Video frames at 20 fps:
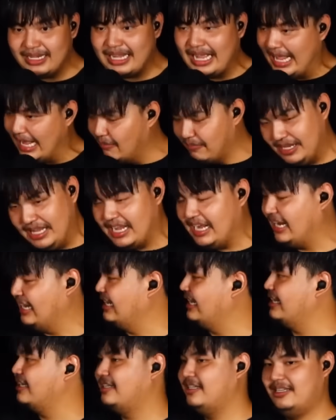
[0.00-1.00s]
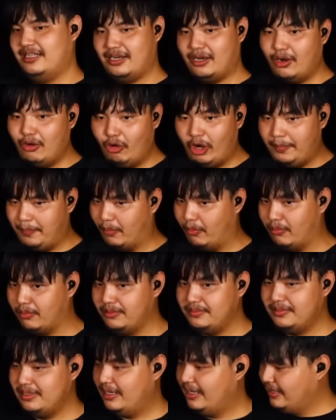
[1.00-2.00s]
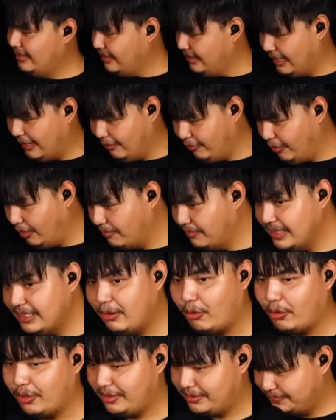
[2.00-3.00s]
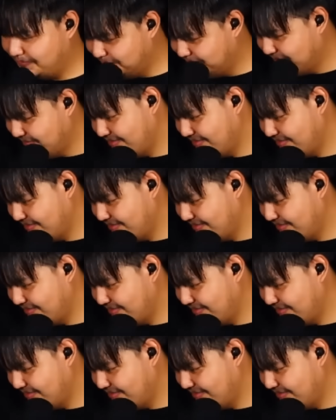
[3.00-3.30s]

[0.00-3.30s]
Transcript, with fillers: เหมือนข้าวเหมือนแกงกะหรี่เขาโรยผงเขาเอามือคน